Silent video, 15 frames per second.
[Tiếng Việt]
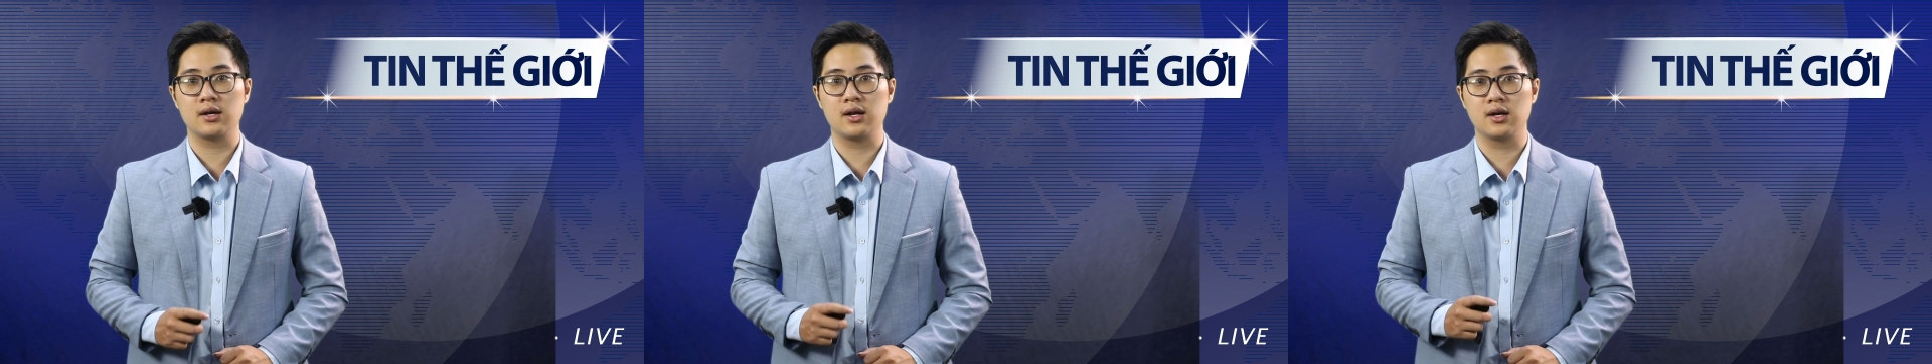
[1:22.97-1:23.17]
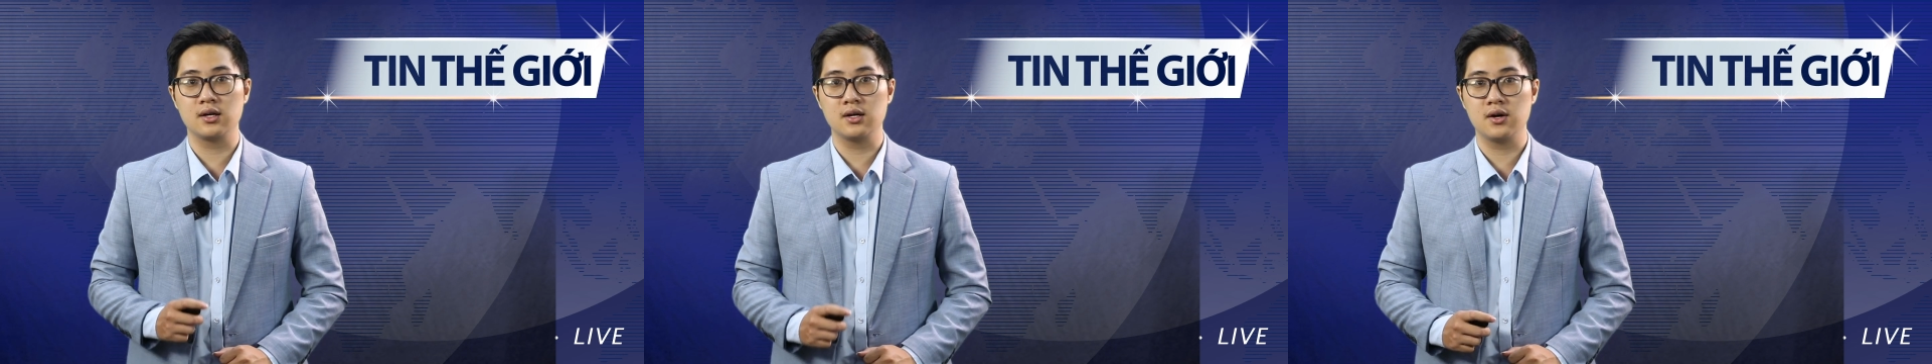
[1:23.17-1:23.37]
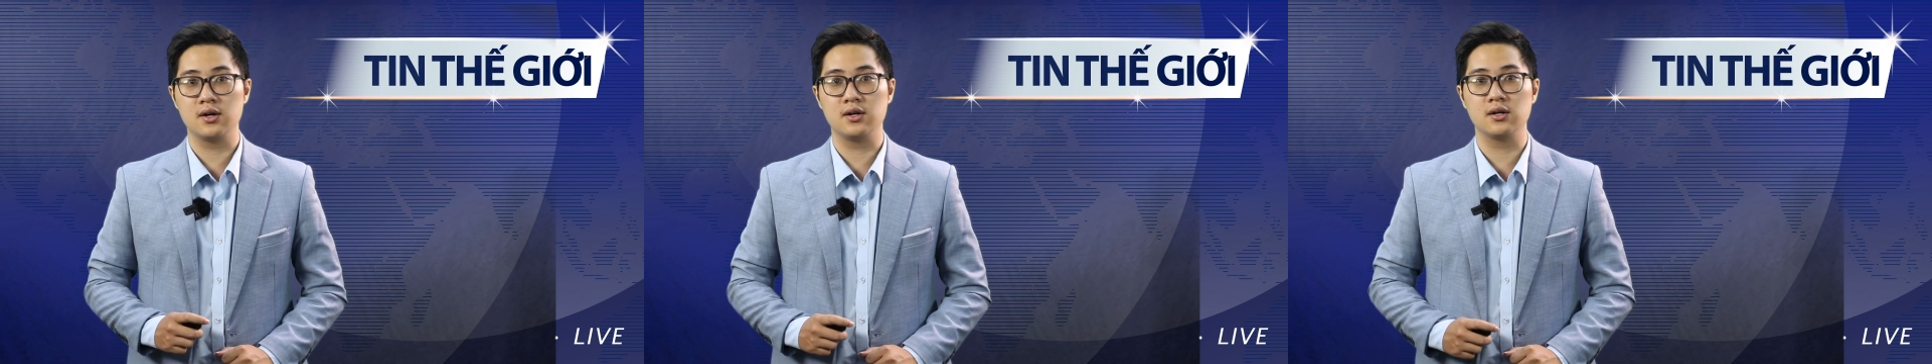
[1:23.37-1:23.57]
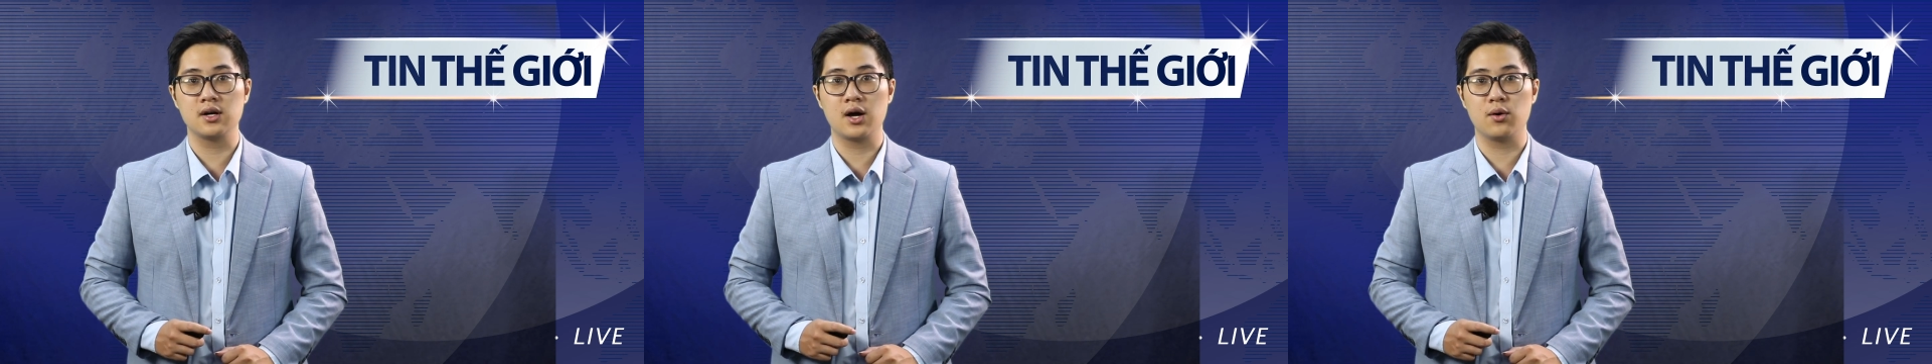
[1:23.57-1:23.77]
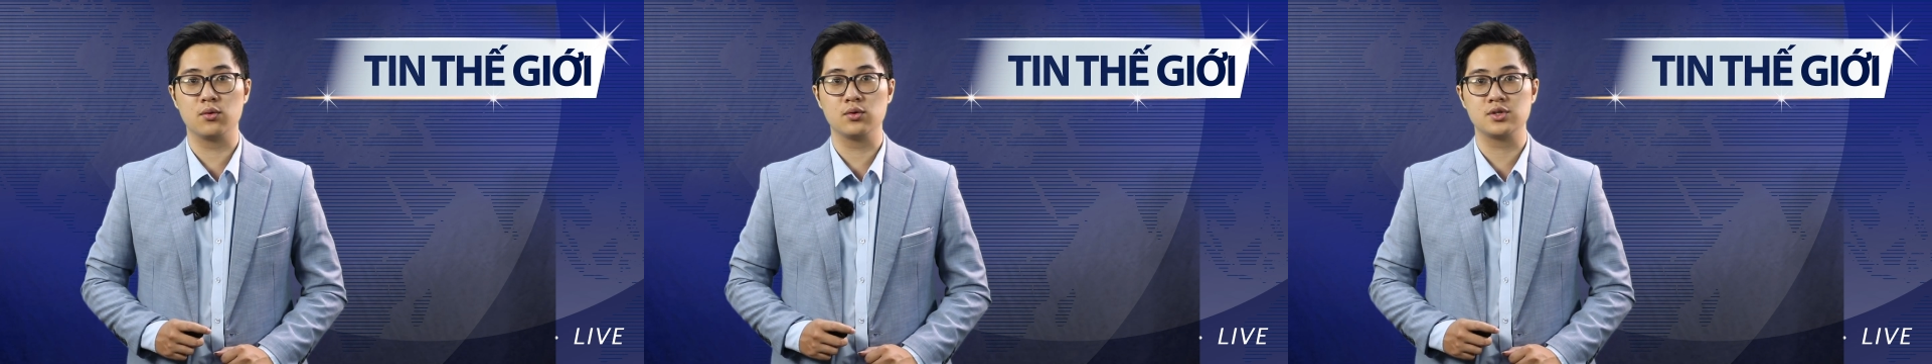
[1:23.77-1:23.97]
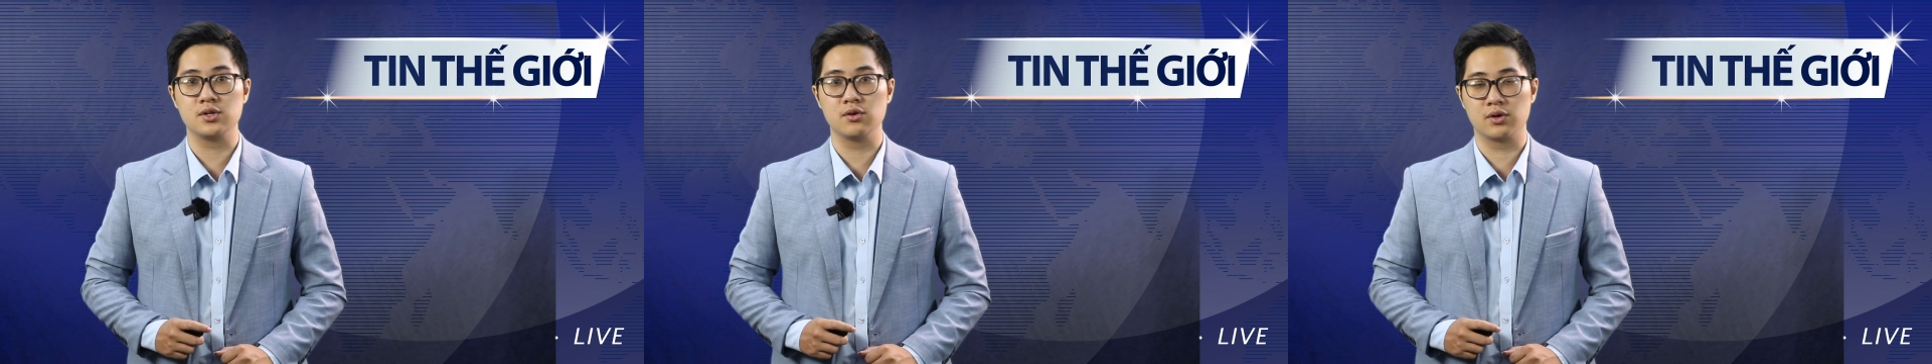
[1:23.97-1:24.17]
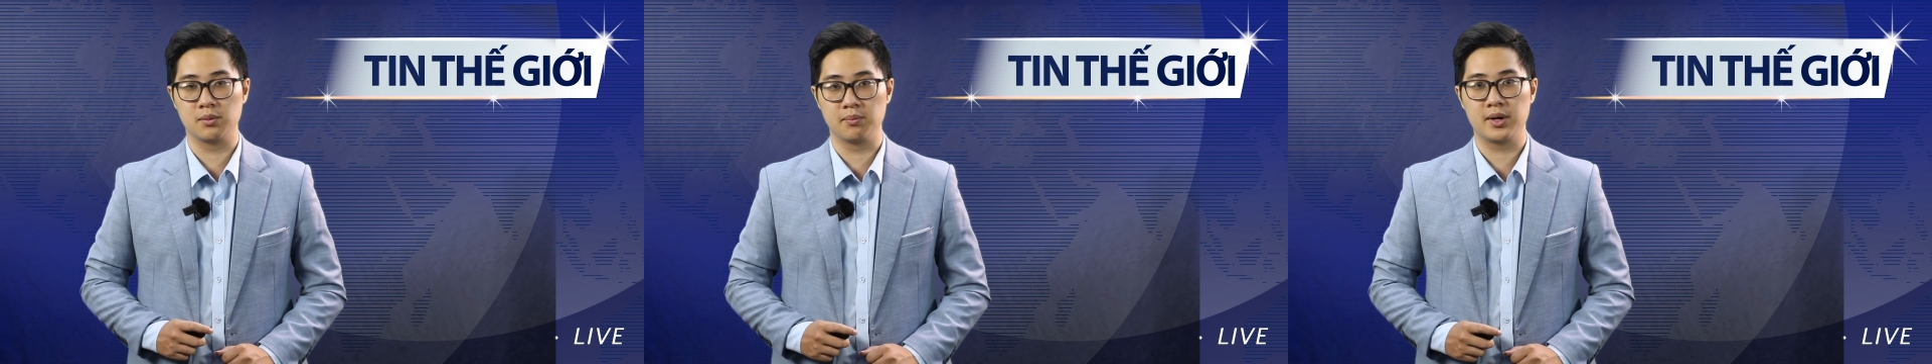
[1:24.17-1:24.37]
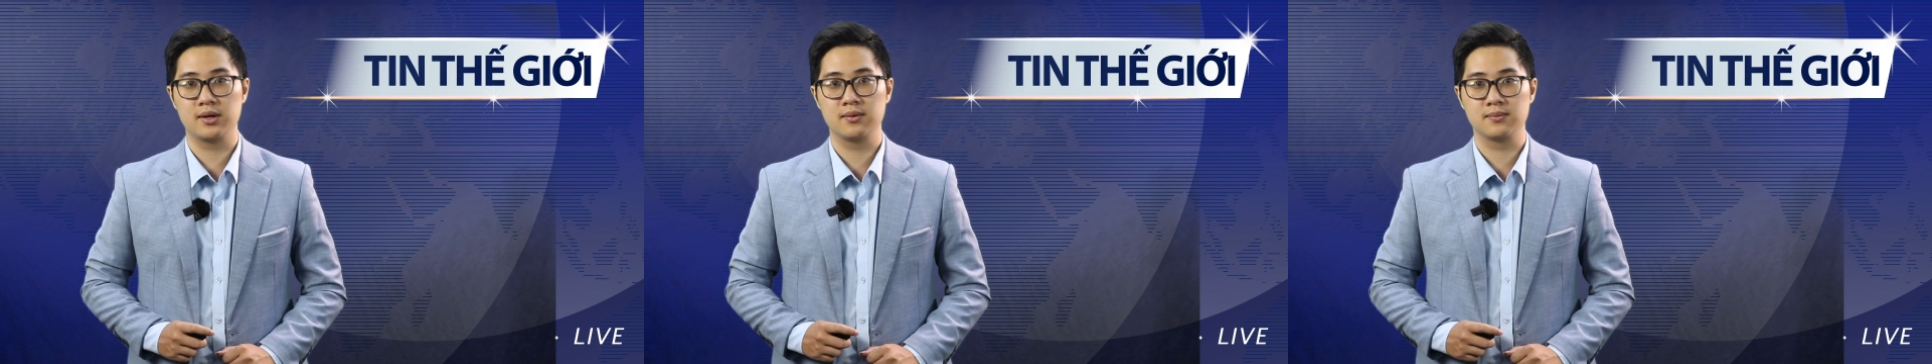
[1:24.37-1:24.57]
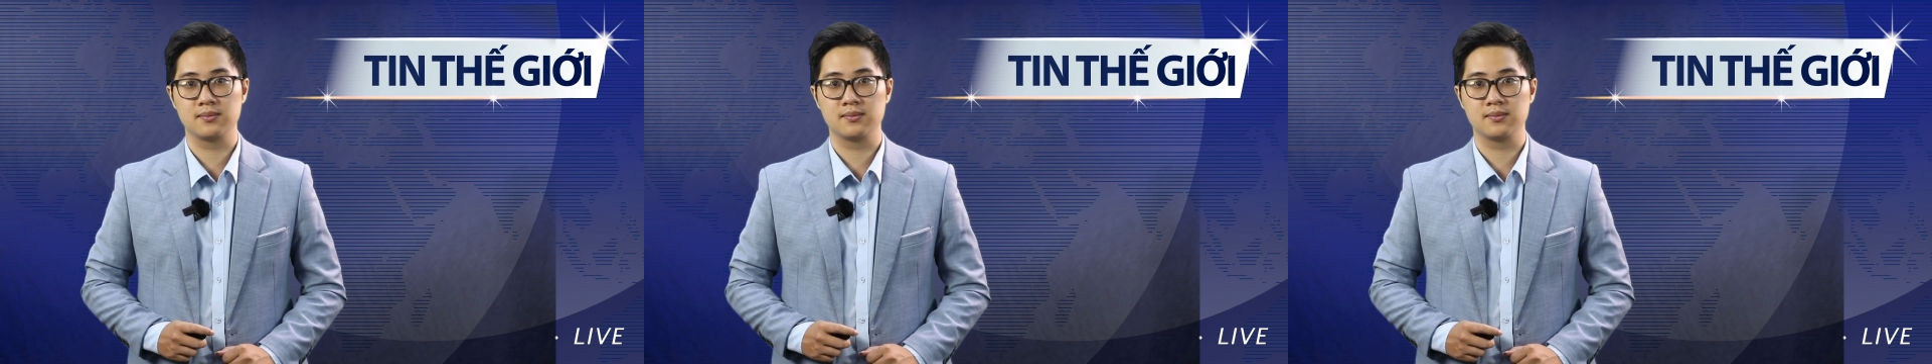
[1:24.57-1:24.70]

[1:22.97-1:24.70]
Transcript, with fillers: đến người đứng đầu siêu cường Mỹ.